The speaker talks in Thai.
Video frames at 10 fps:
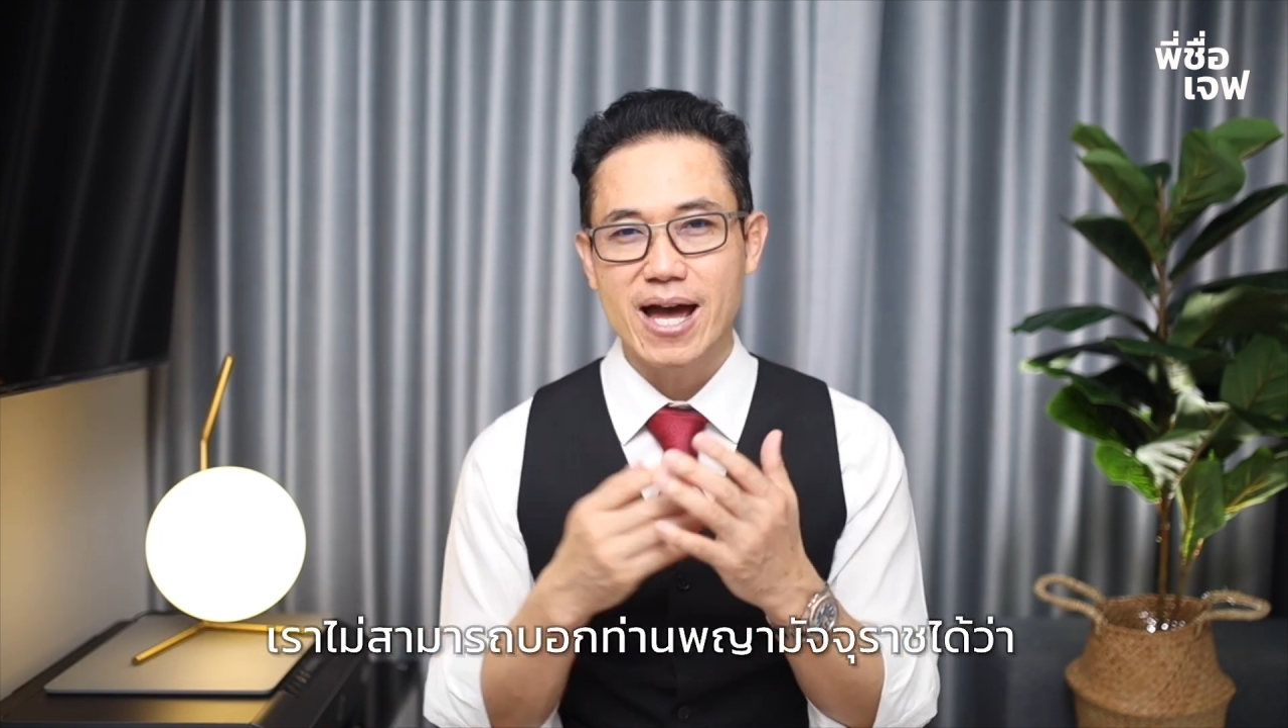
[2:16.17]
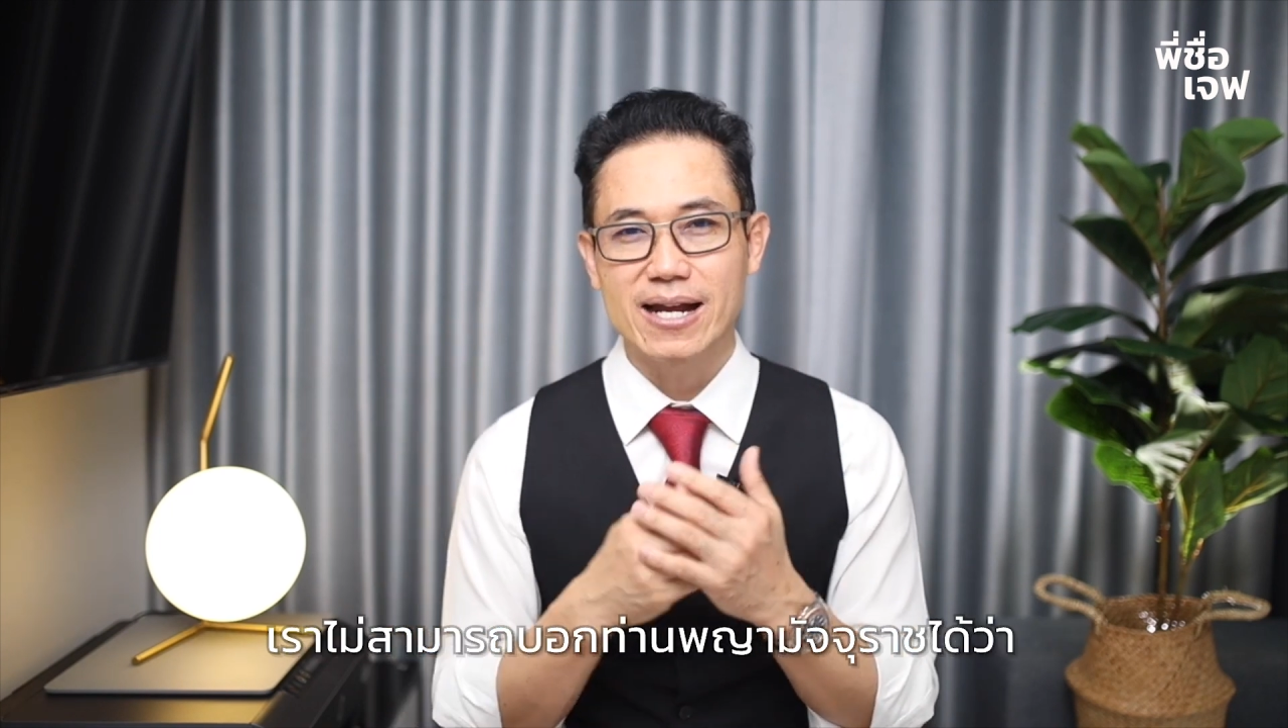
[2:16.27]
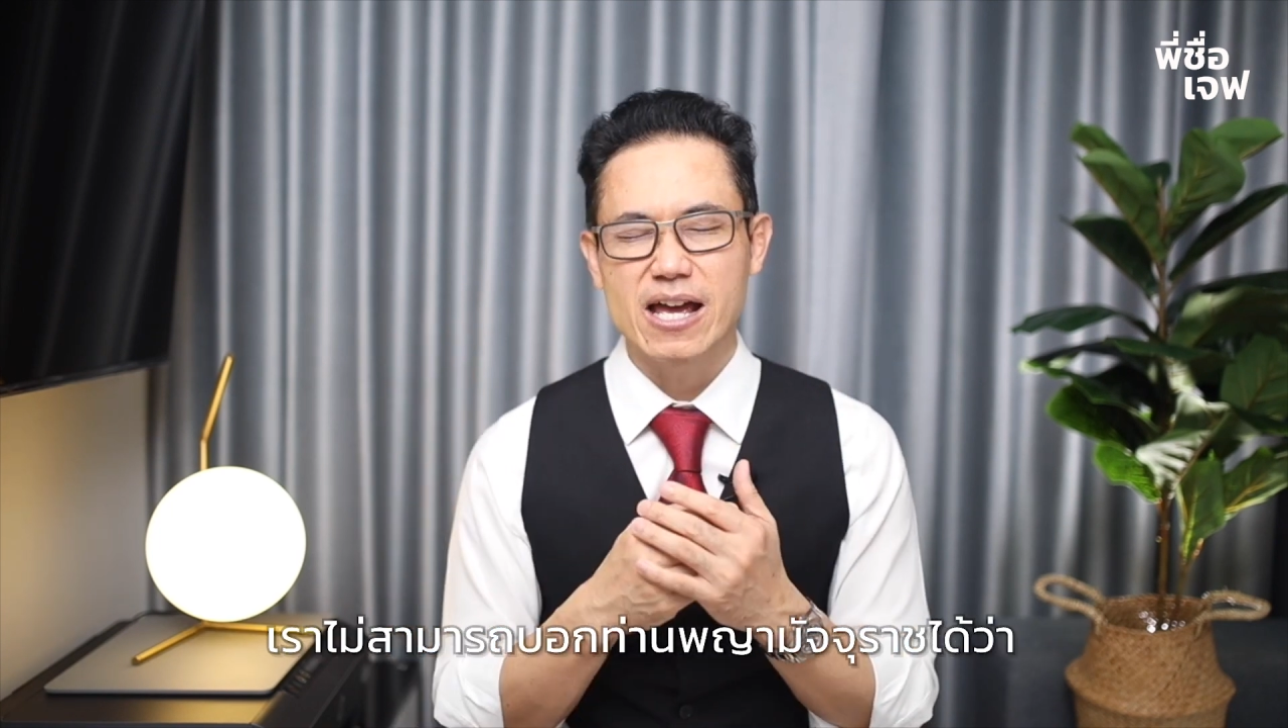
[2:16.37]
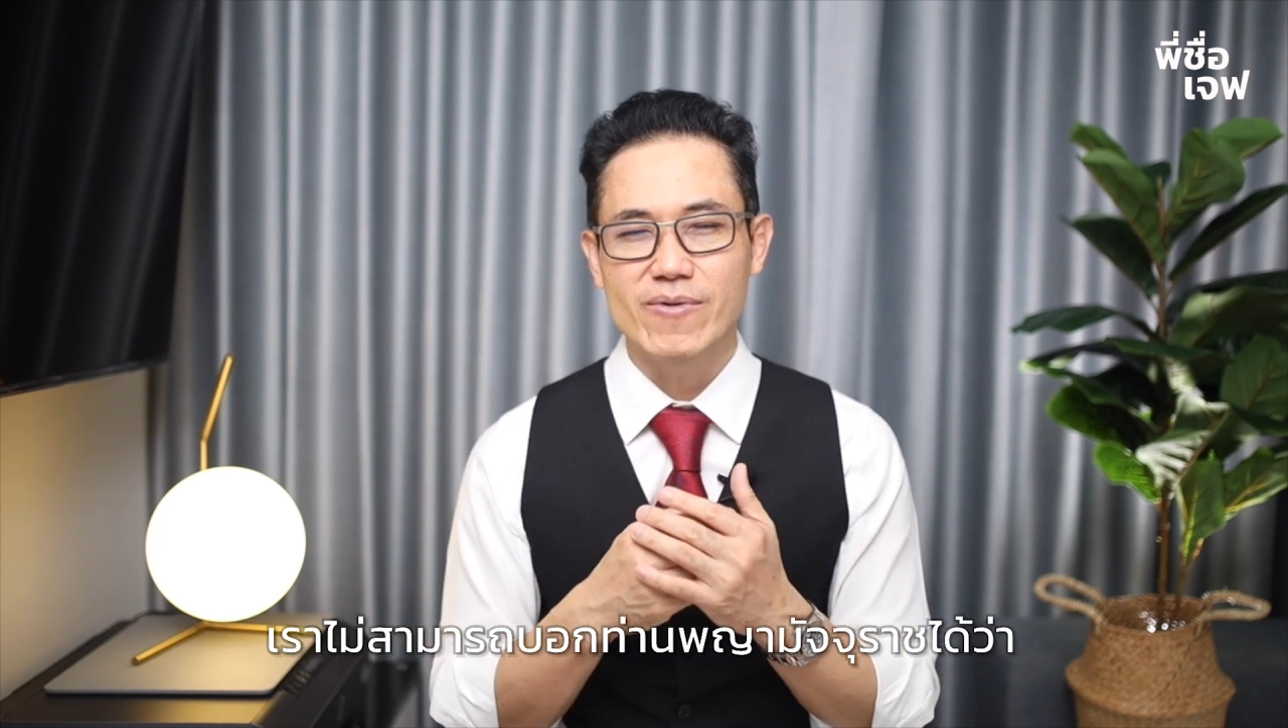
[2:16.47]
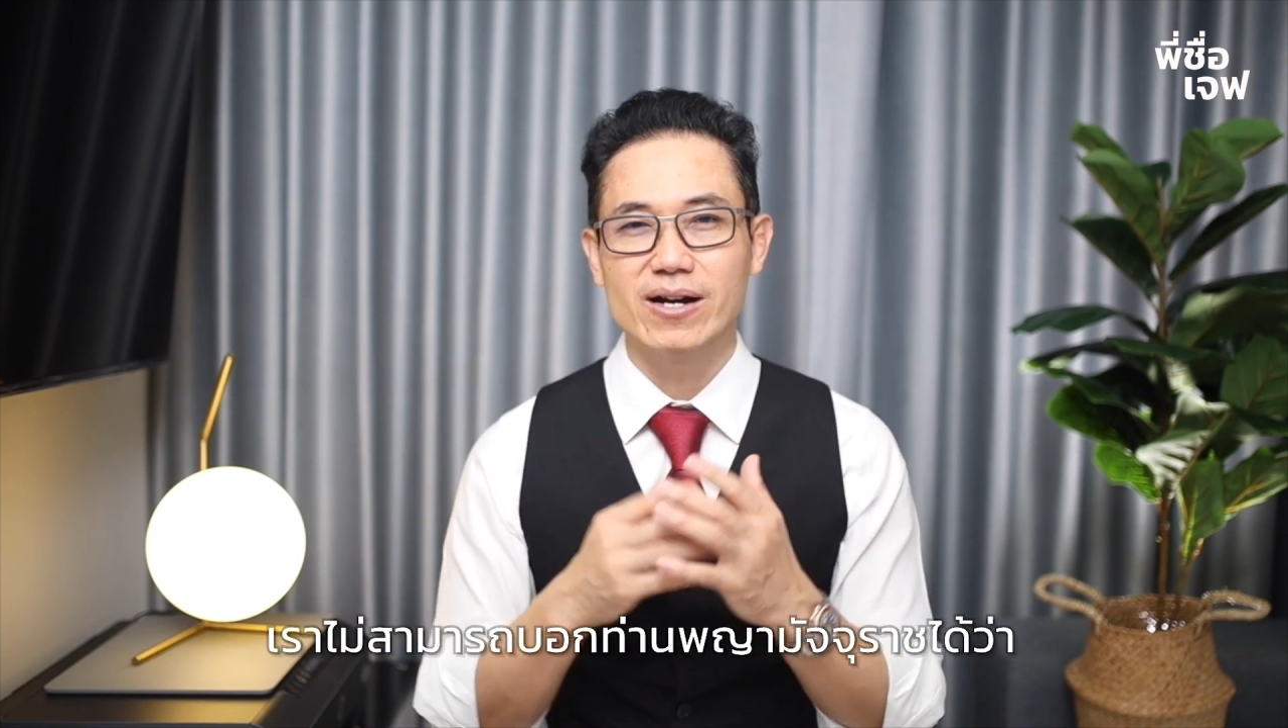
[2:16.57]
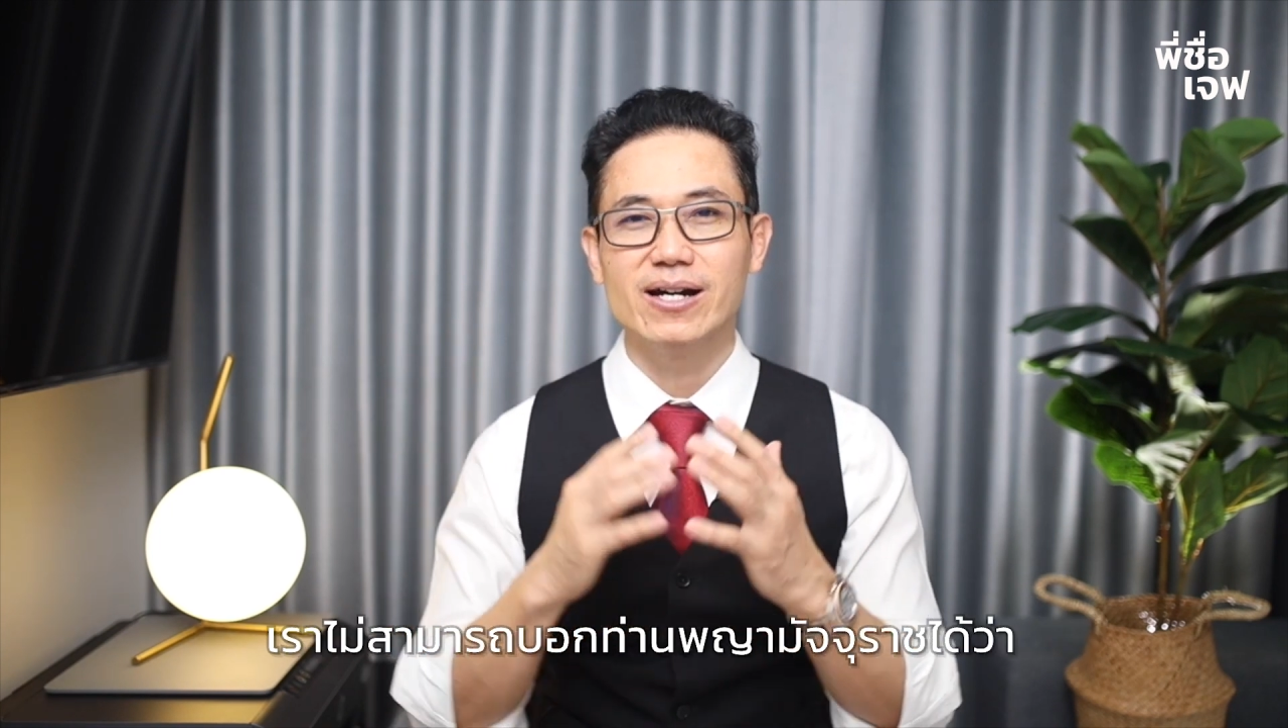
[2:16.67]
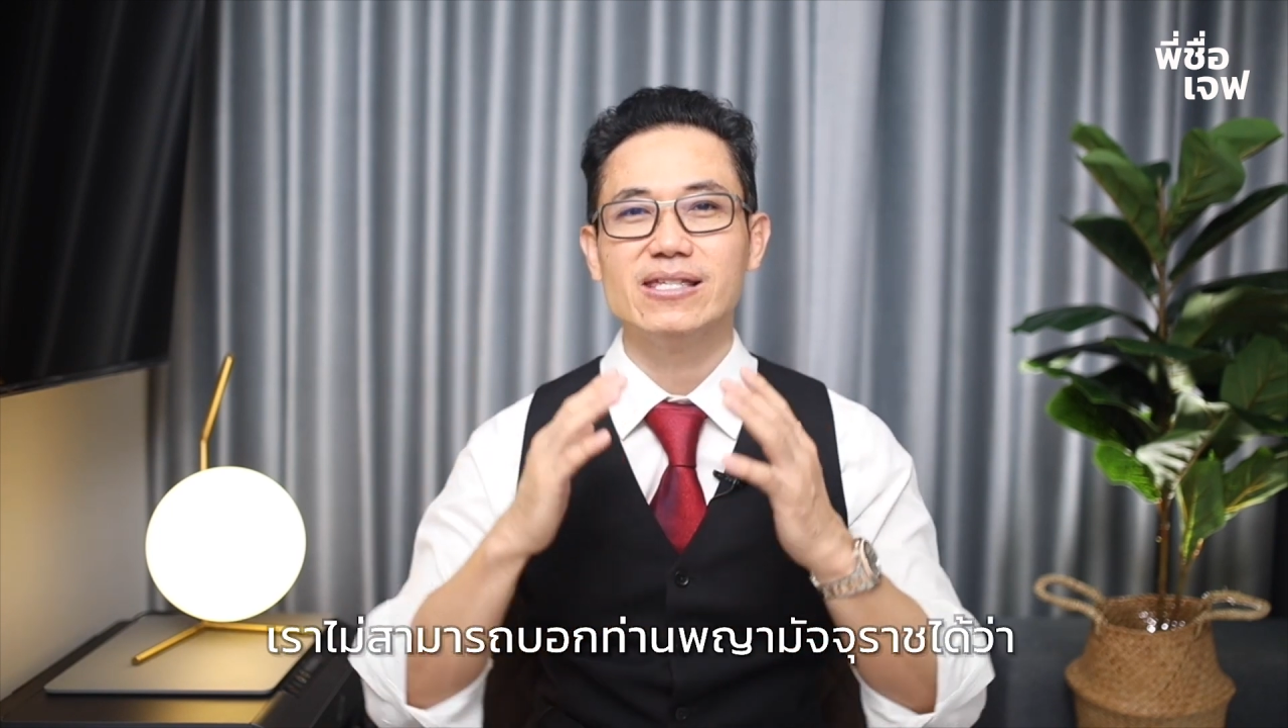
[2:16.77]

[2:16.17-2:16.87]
ราชได้ว่า เอ้ย